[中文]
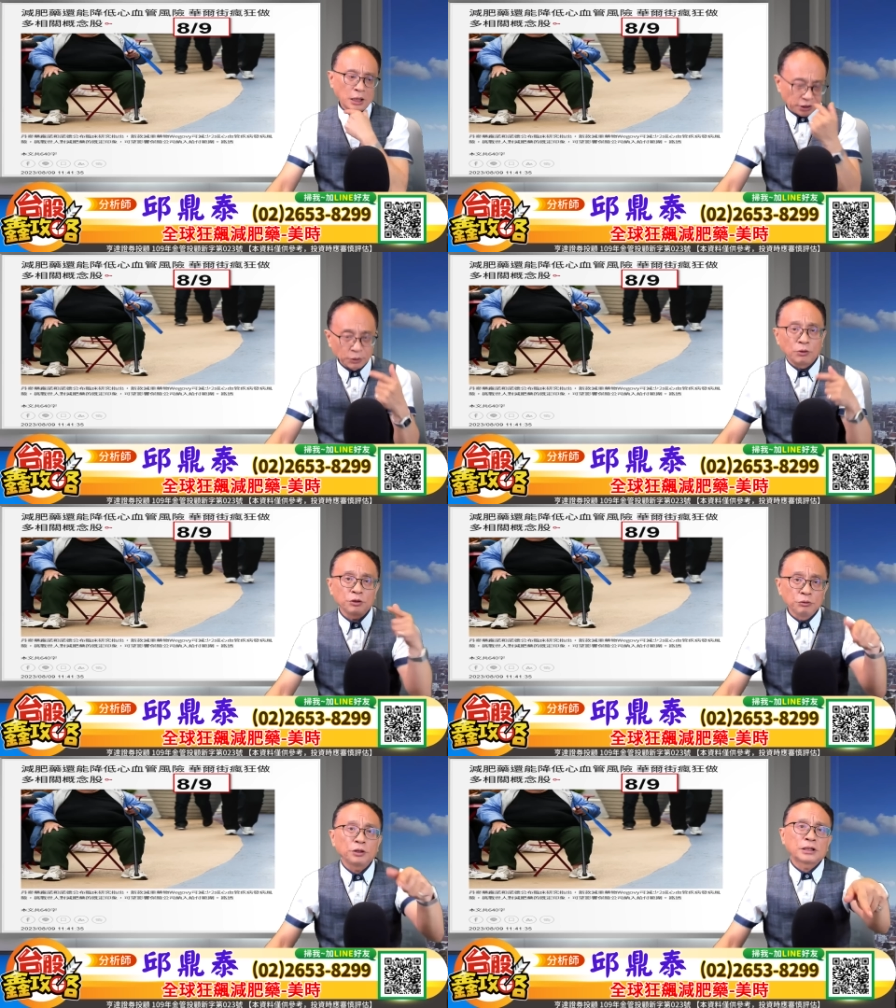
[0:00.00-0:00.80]
结果
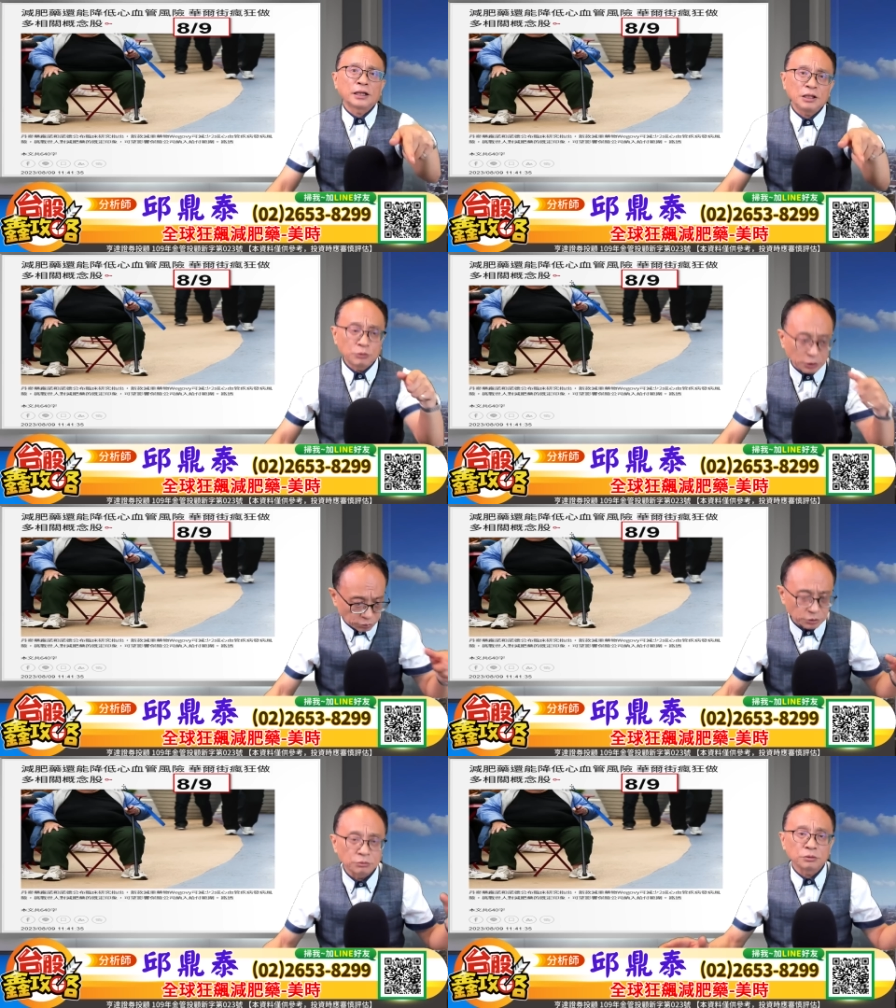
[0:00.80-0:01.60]
因为大家提出来，就
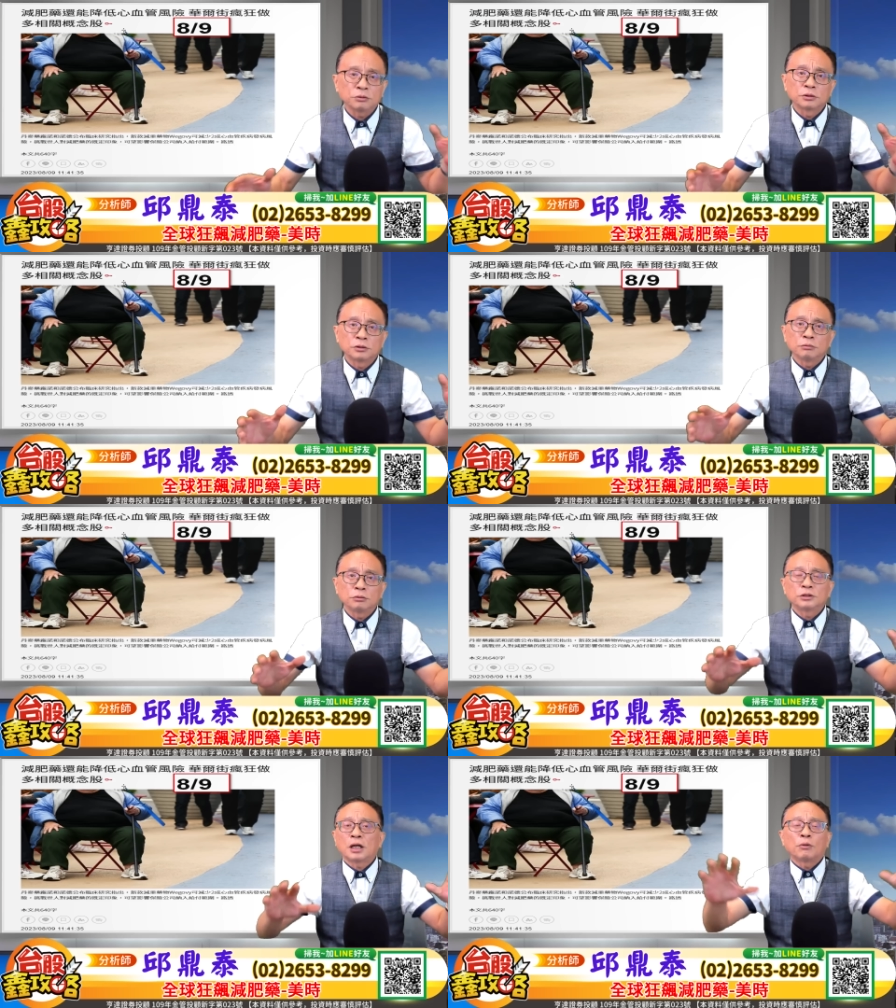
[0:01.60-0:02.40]
就就
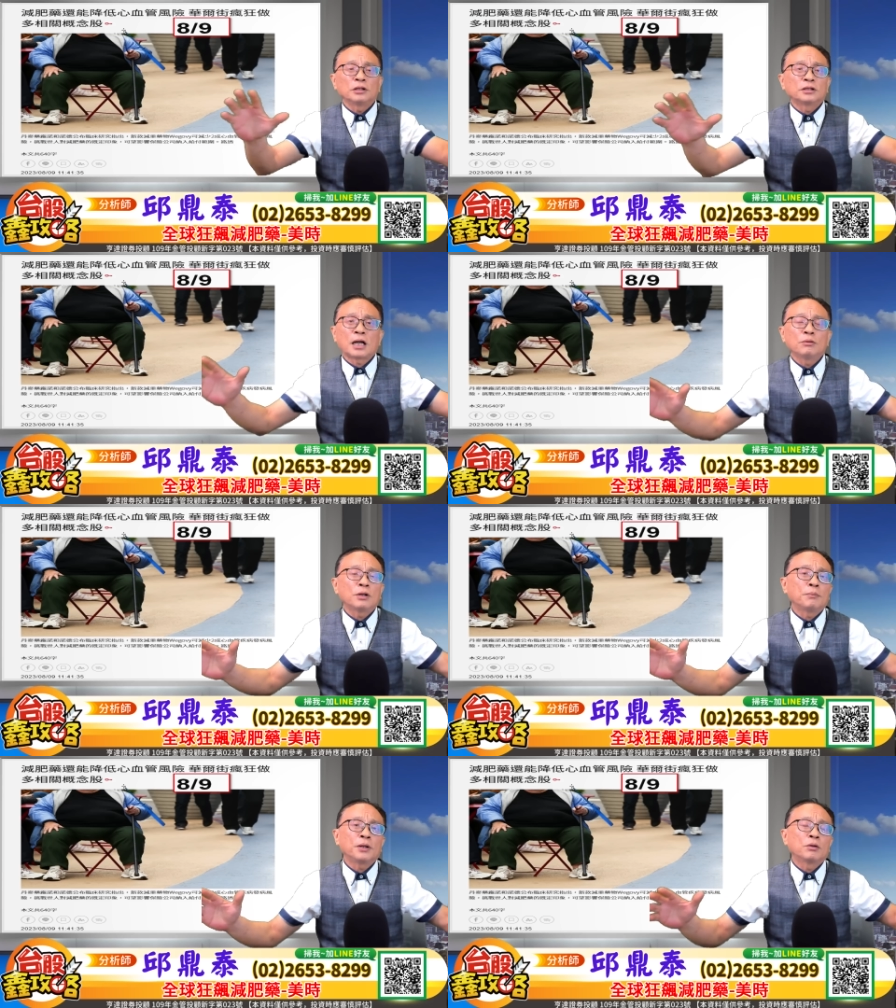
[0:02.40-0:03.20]
就相关单
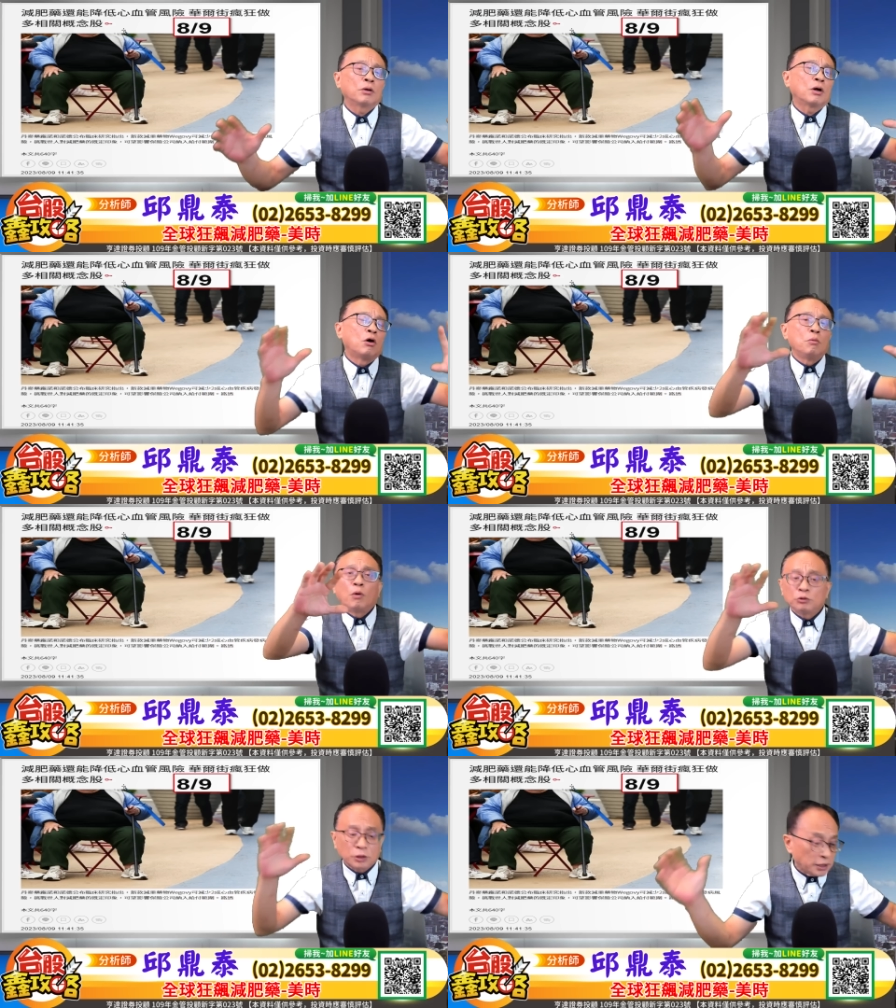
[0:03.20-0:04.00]
位、美国、欧
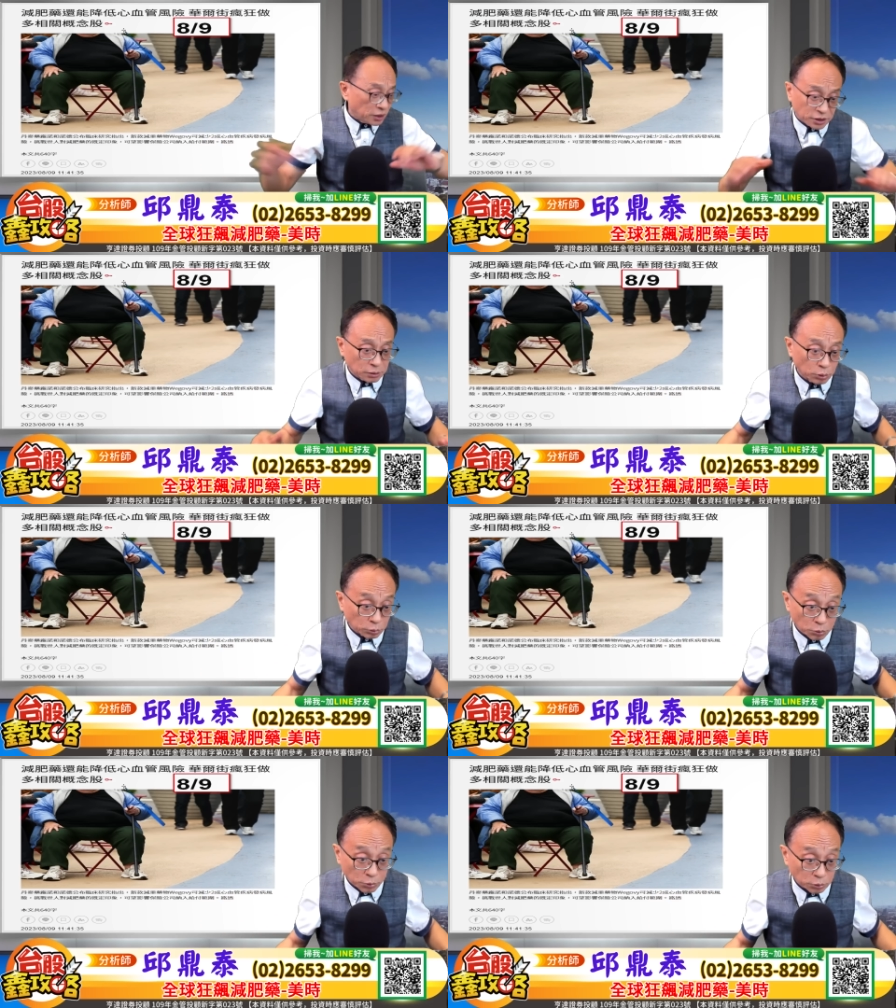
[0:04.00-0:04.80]
盟就开始，解读，
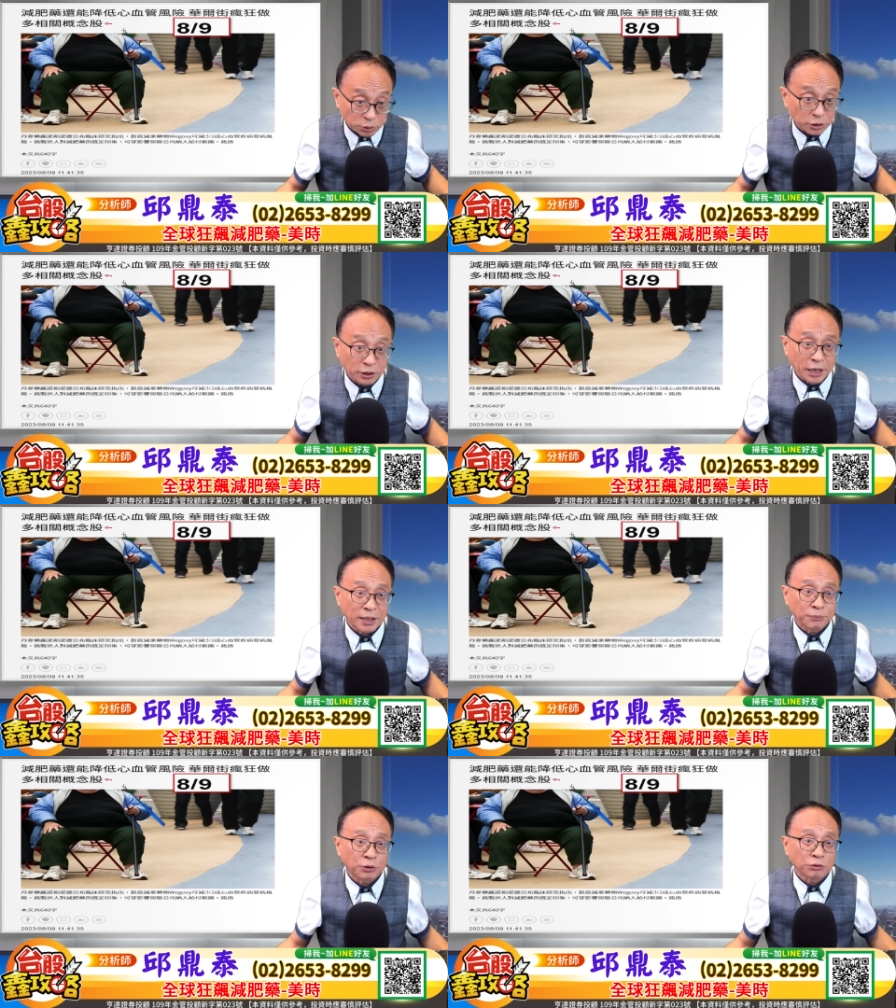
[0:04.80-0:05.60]
不不不，这个太
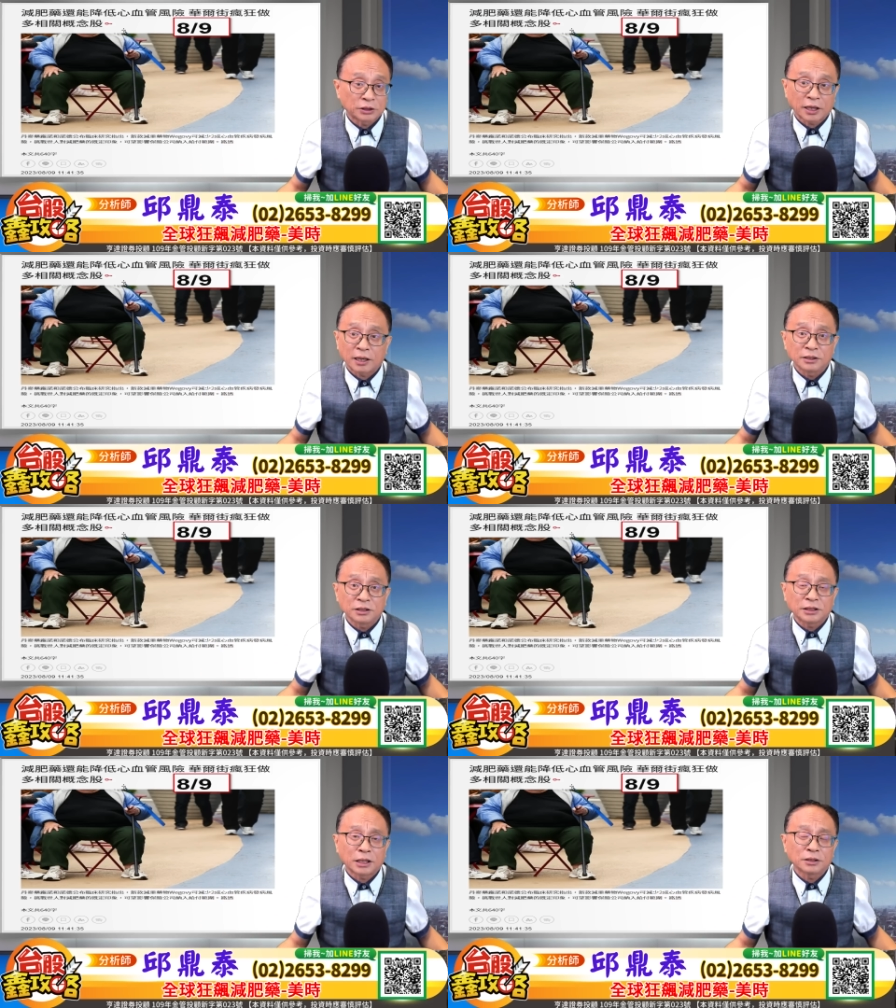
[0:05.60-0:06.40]
严重了，大家人
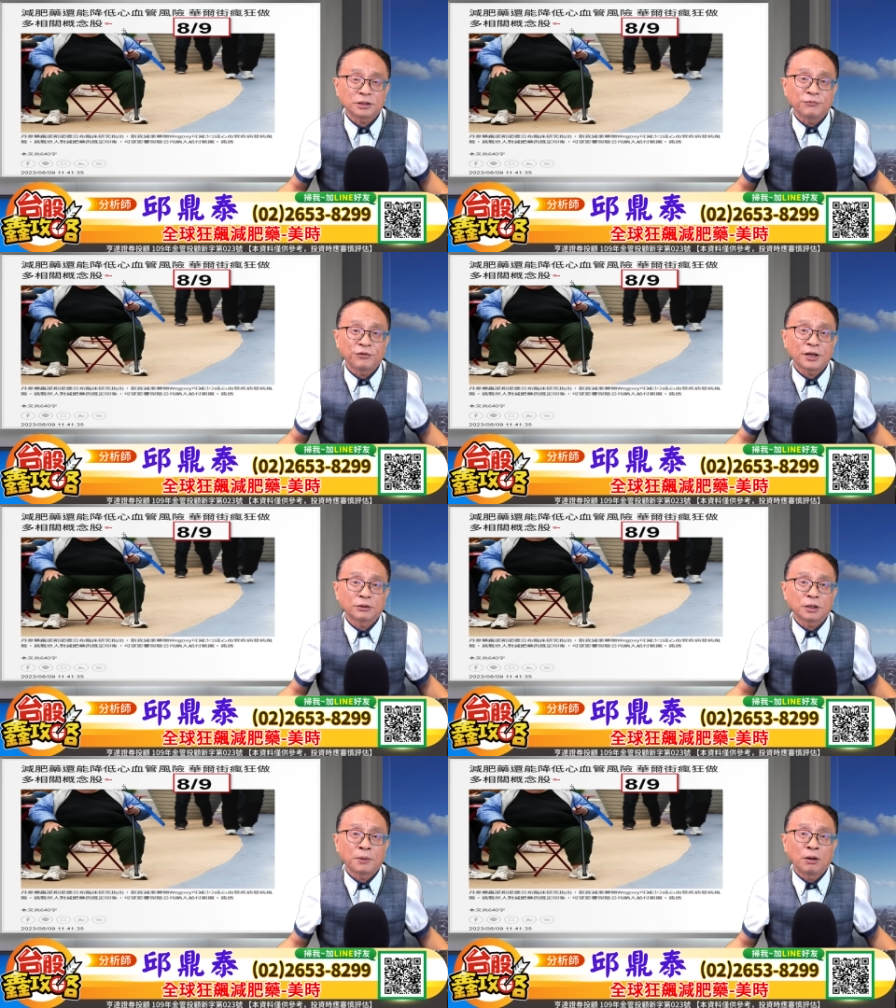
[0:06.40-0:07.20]
去加这减肥药，
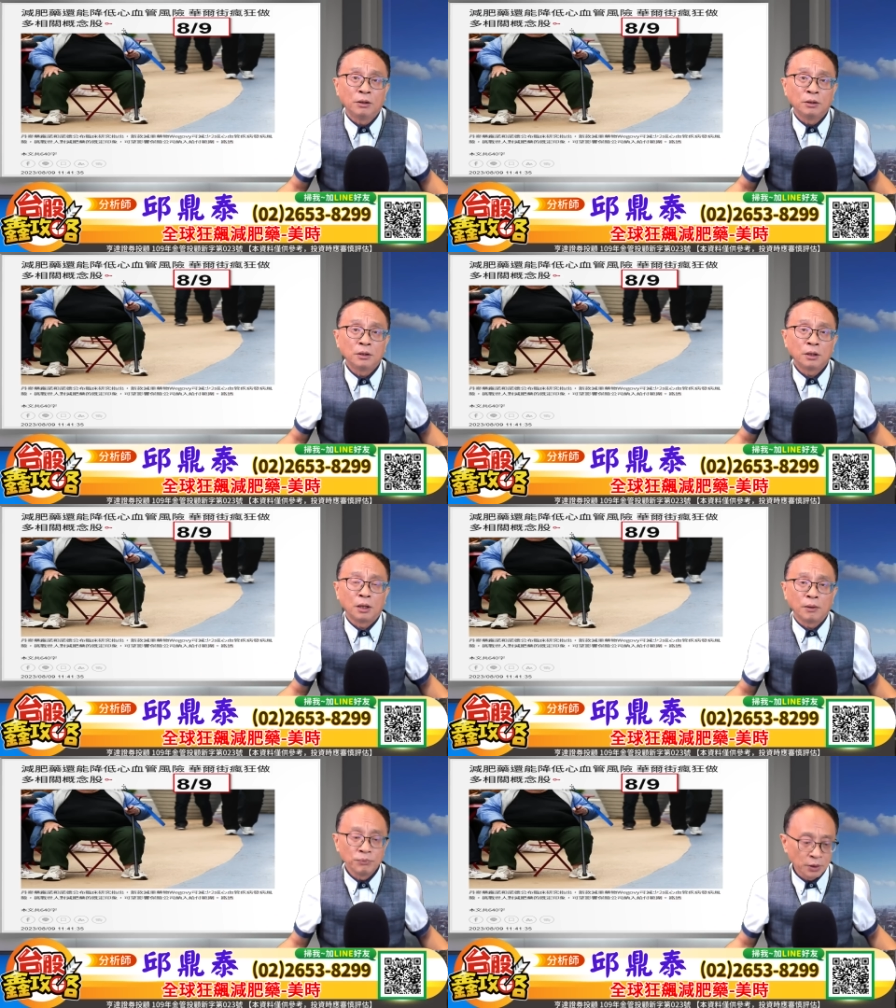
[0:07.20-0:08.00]
对不？
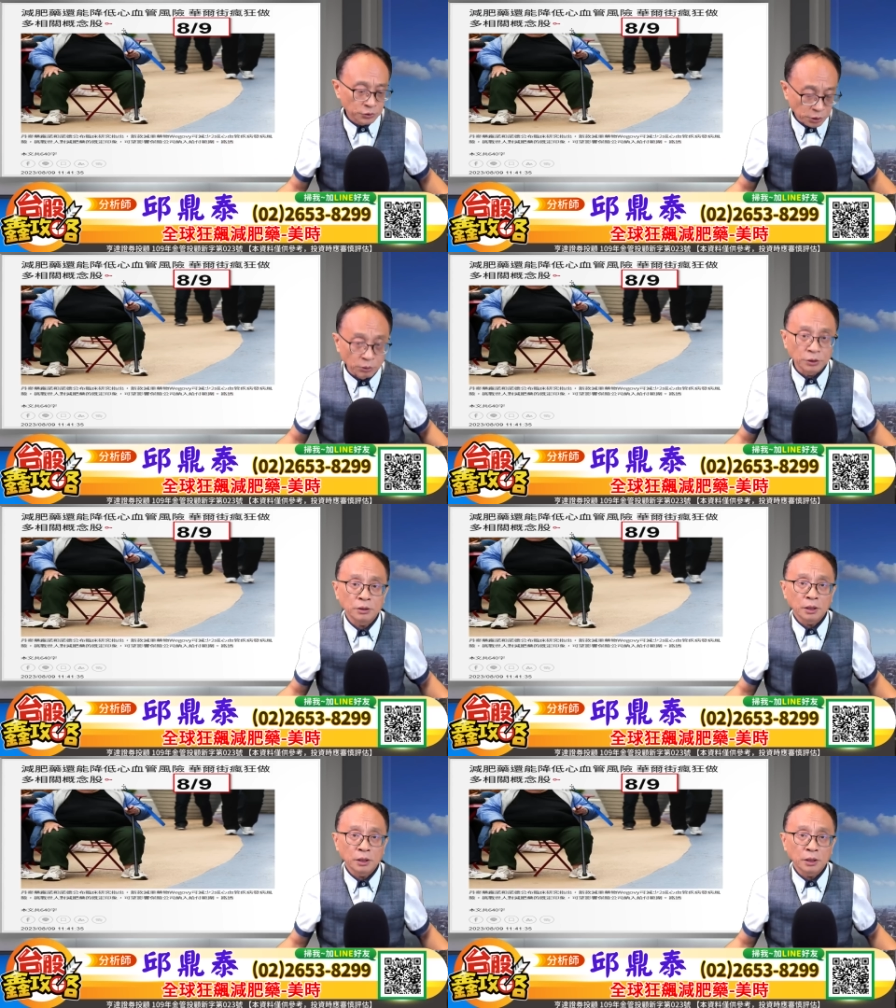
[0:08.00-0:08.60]
哦，结果呢？